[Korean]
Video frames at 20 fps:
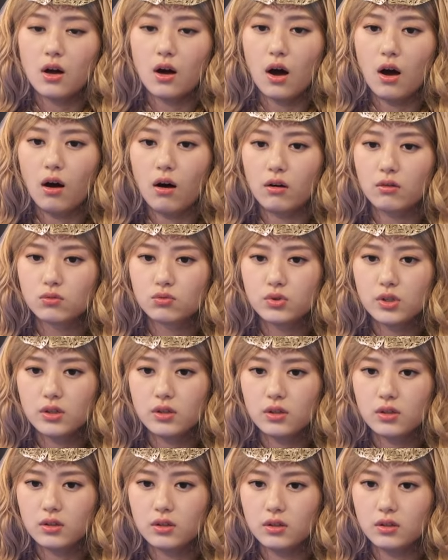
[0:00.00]
아,
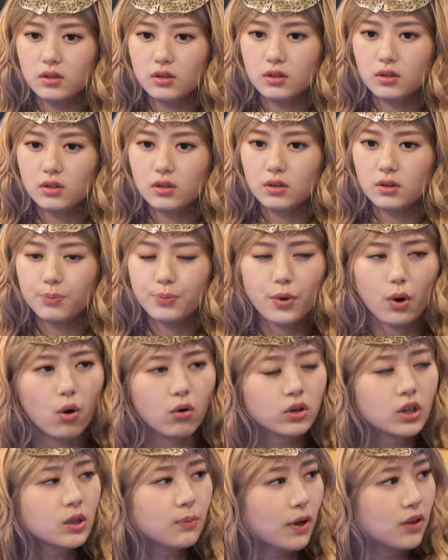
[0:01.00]
우리
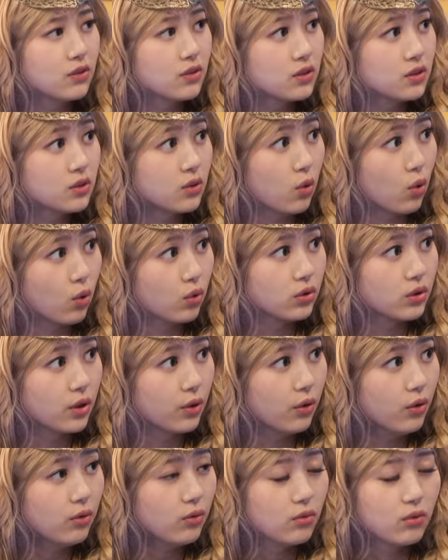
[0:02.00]
별을 만드는 거
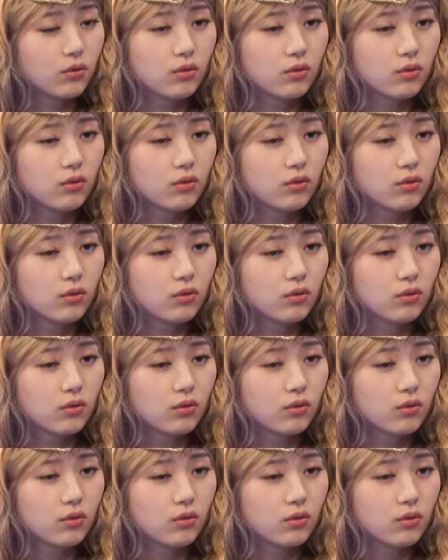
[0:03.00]
어때요?